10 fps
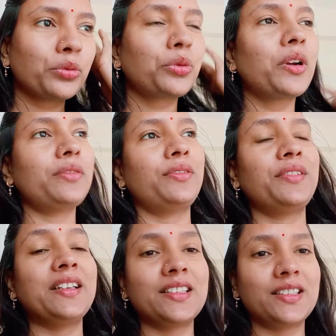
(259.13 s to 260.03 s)
तो थोड़ा
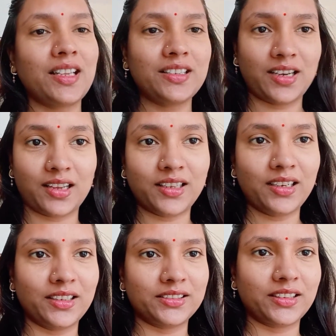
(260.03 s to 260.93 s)
फ्रेश सा
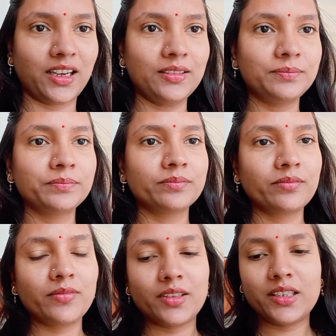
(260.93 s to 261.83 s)
ज़्यादा लगता
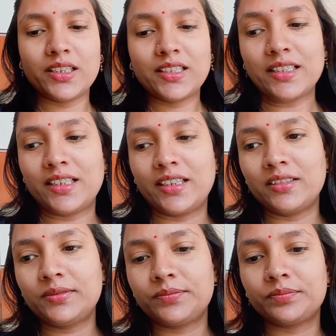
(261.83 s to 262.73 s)
है
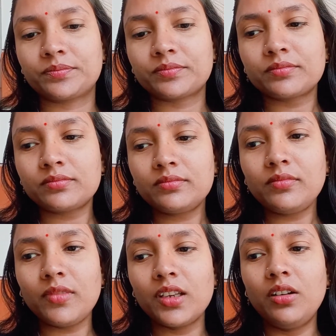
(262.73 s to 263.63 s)
इसलिए
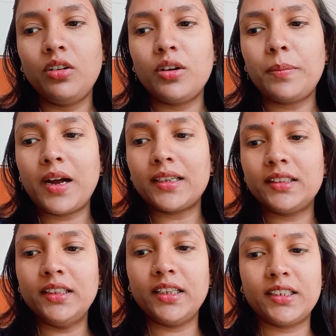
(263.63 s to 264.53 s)
और
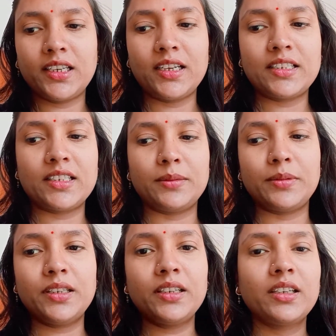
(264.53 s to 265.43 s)
पार्क दिख रहा है
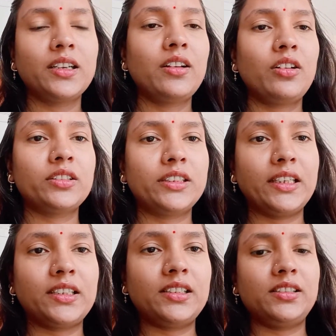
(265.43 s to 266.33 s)
टीवी
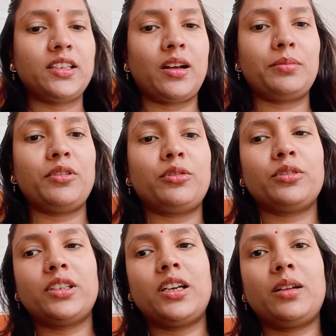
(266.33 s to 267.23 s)
देख लीजिए आप
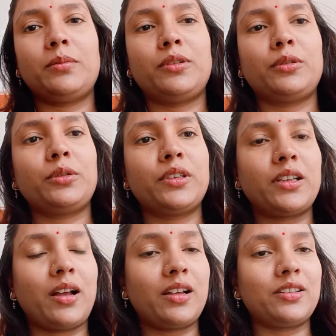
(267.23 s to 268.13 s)
लोगों ने हम लोगों
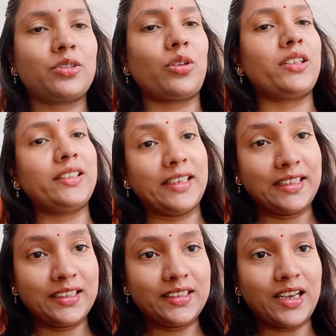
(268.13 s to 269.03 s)
सॉरी
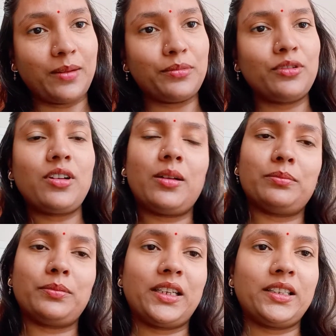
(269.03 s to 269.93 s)
देख लीजिए आप लोग
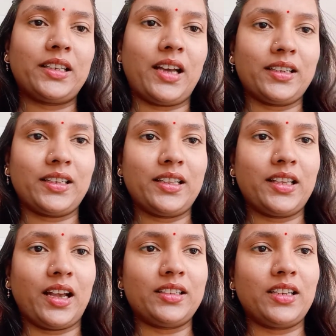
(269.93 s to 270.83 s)
हमने क्या
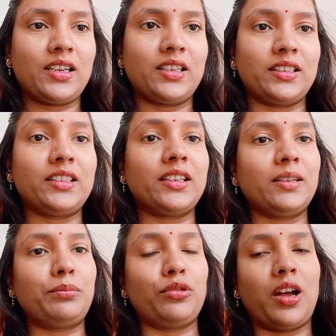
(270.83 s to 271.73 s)
क्या तैयारियां करी
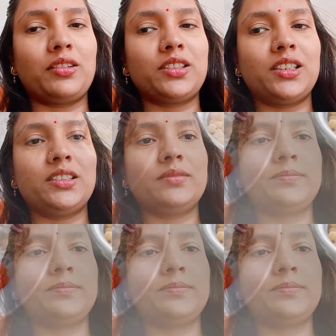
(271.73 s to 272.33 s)
हैं पुलाव के